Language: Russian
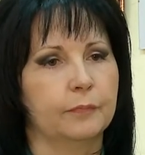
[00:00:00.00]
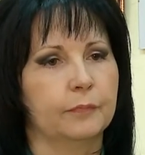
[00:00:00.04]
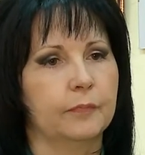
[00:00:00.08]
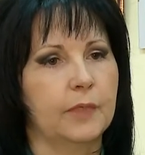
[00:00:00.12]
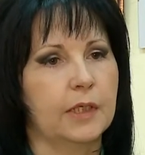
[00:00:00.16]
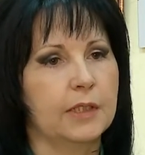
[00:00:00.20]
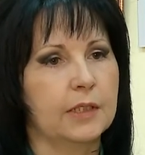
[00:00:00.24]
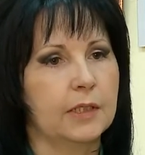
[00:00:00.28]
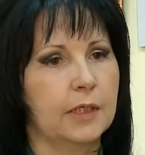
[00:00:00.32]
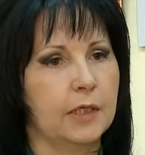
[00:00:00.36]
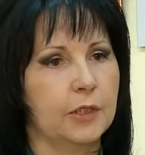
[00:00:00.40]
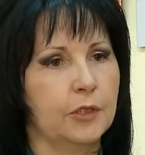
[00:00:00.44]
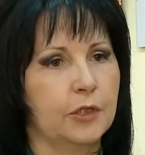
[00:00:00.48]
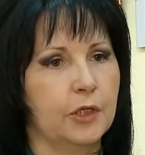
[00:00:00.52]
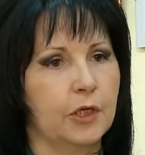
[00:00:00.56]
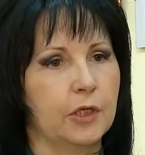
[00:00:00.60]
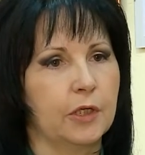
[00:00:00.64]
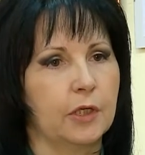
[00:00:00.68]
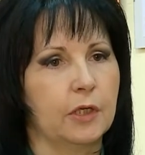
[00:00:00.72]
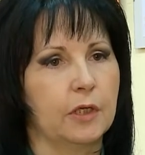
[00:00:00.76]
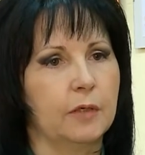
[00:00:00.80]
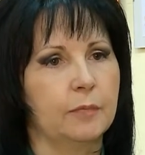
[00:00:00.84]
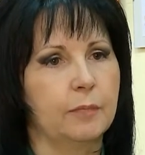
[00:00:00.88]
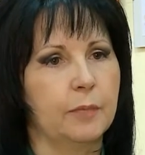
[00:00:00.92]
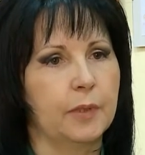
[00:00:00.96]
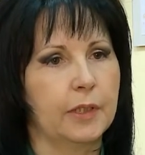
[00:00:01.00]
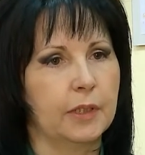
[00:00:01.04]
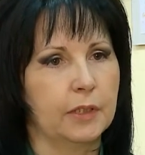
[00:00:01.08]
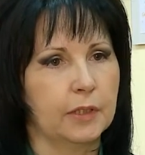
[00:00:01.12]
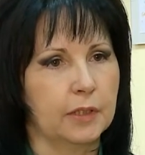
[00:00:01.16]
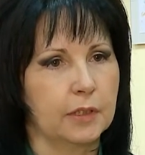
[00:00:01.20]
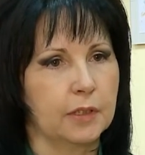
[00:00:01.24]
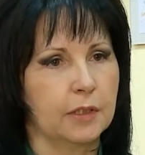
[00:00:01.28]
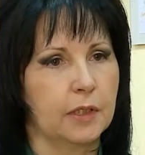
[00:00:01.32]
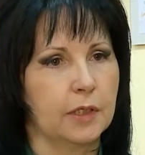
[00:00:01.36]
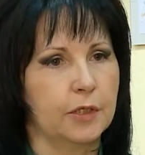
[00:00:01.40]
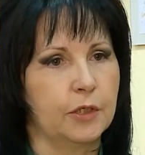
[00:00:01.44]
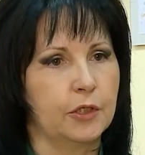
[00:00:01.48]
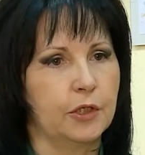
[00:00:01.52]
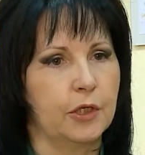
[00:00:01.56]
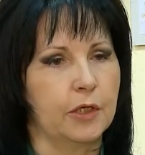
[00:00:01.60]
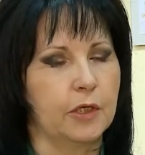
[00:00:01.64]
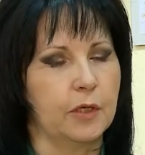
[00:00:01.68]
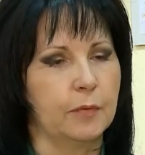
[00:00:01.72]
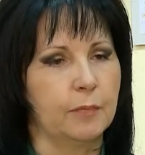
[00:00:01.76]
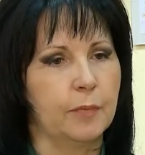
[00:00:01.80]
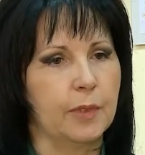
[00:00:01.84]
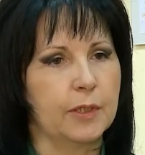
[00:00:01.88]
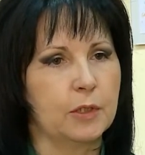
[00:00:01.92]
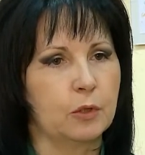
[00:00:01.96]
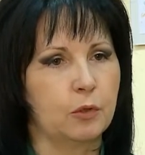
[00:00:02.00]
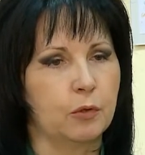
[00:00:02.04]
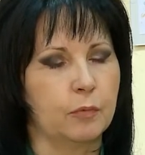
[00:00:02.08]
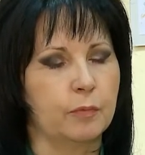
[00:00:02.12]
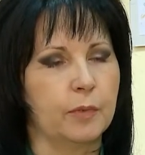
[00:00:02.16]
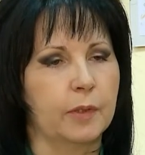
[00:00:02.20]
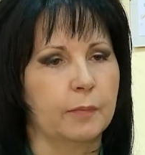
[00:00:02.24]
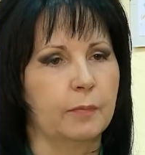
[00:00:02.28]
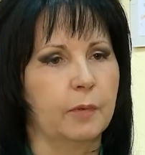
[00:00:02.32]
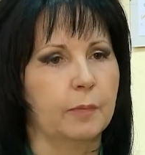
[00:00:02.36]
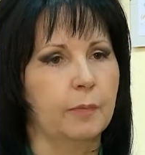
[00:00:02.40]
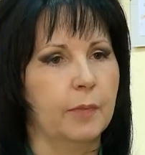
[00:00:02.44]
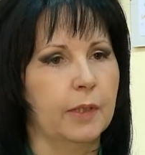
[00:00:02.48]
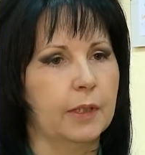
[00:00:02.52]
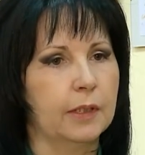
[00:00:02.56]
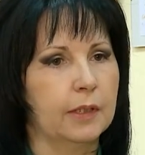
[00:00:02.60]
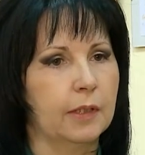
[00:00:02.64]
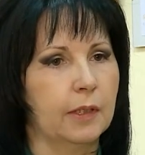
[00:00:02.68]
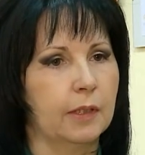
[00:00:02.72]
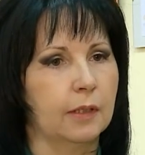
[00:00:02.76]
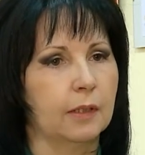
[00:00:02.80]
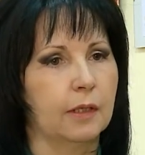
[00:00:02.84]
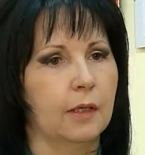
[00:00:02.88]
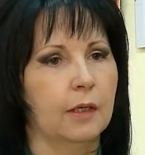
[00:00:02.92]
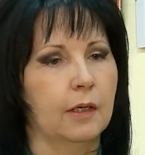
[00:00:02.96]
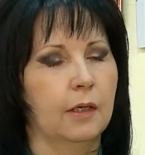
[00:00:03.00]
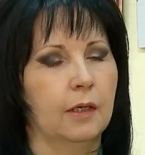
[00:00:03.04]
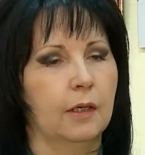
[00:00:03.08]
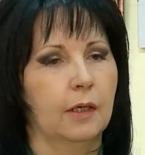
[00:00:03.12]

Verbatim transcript: назначение или переназначение пособия попадал